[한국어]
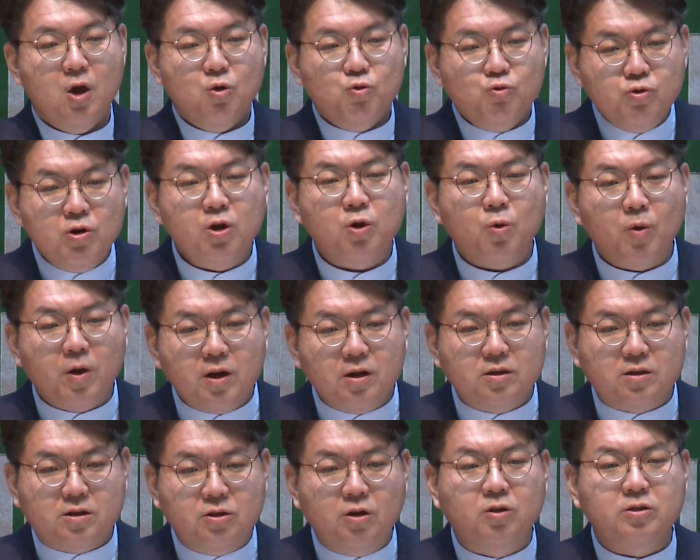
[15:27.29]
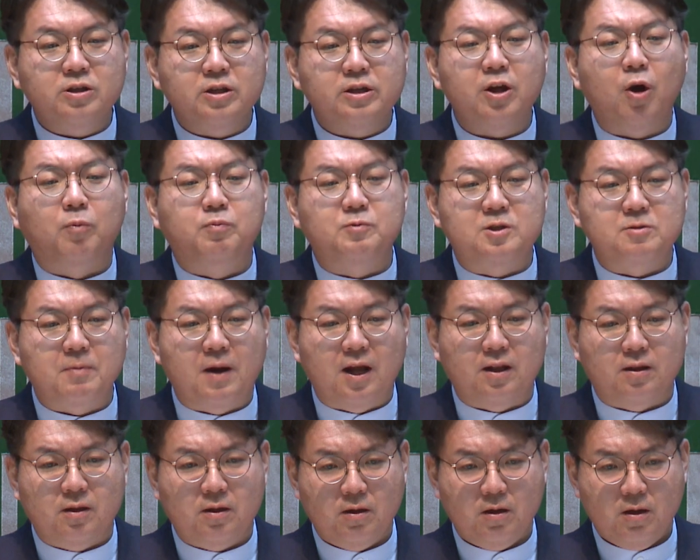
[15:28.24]
우리 교회는 그런 일이
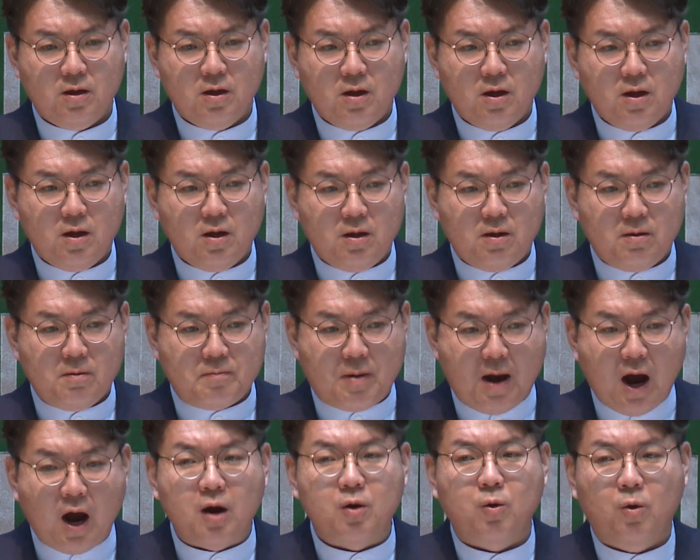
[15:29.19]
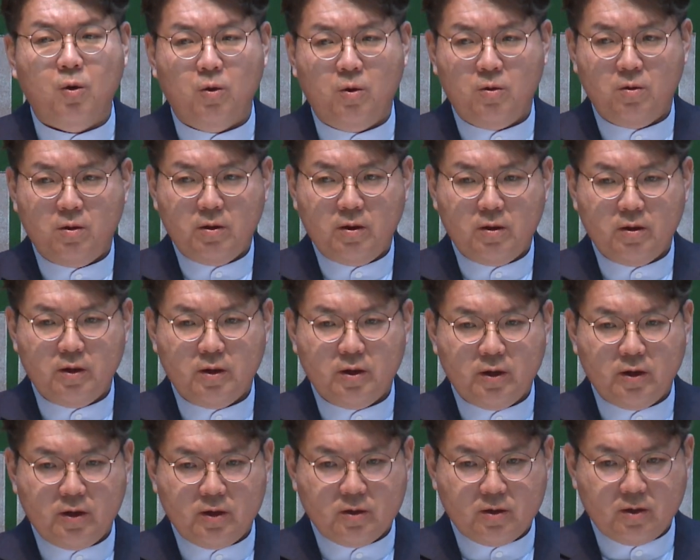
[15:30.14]
없지만 바로
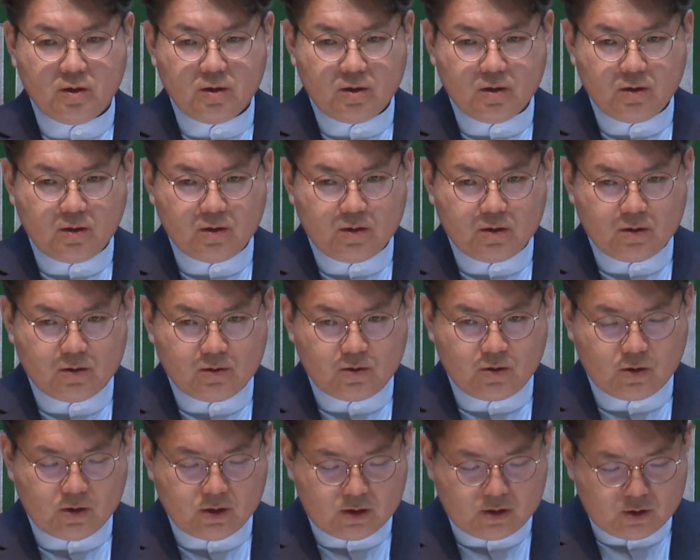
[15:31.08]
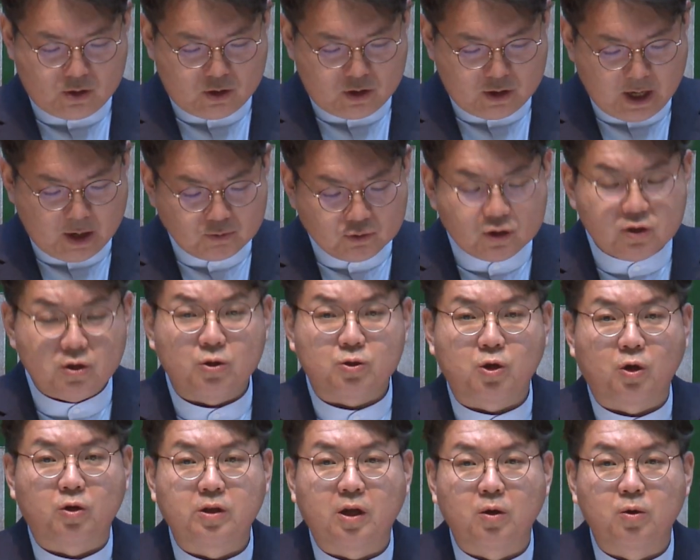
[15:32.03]
저기 사무실로
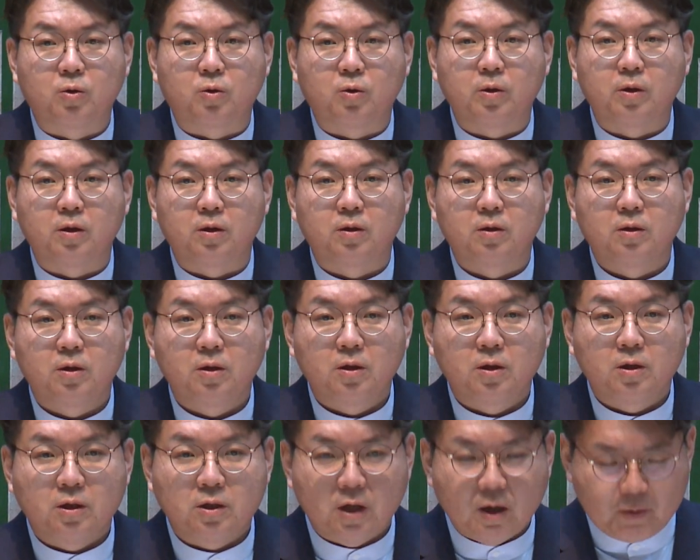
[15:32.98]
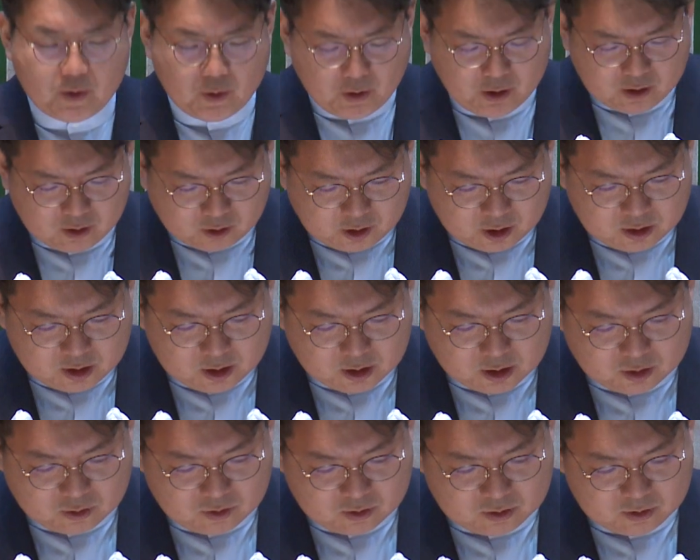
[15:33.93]
전화 올 거예요. 예배 왜 그렇게
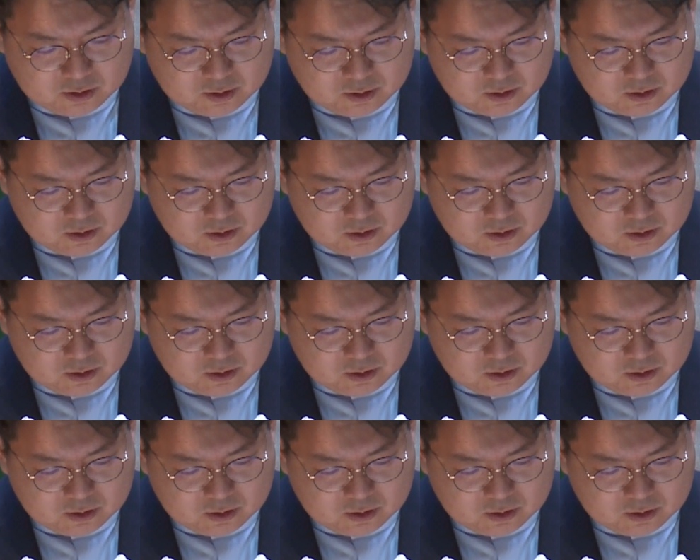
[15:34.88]
드리냐고.